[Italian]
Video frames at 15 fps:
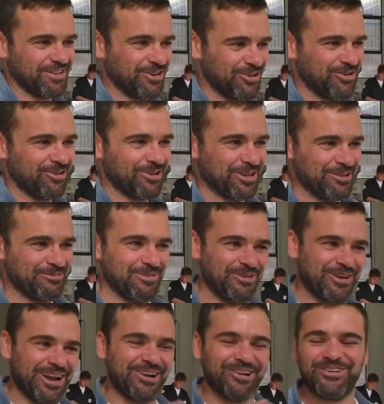ancora di me,
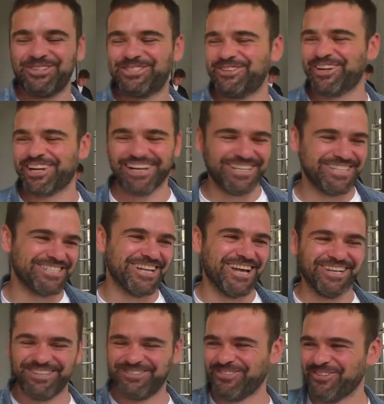non erano così
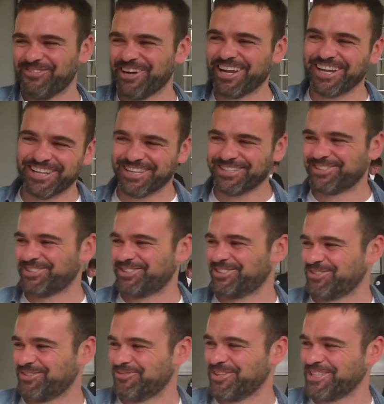organizzati, però male adesso si
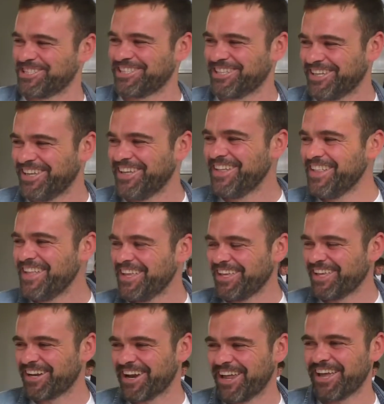sono messi
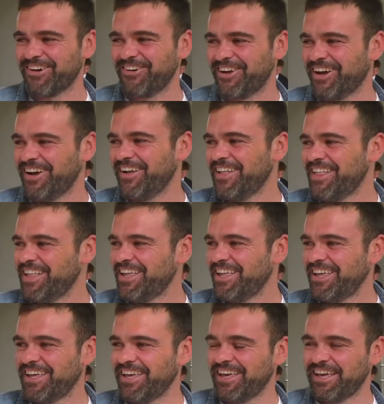in regola.
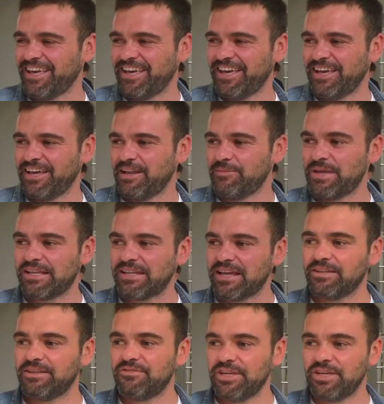E la mia idea
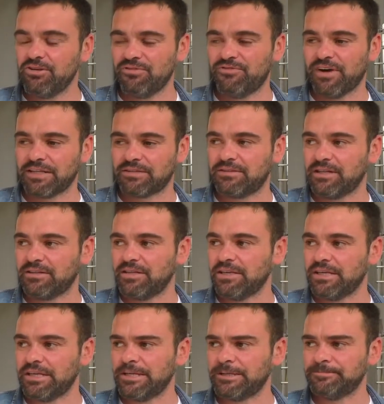di vino è fatta
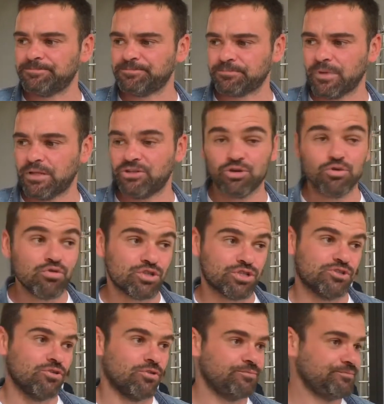di, di
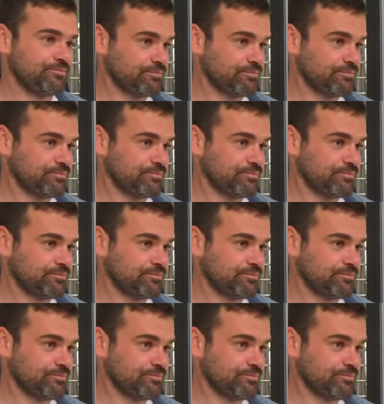gusto,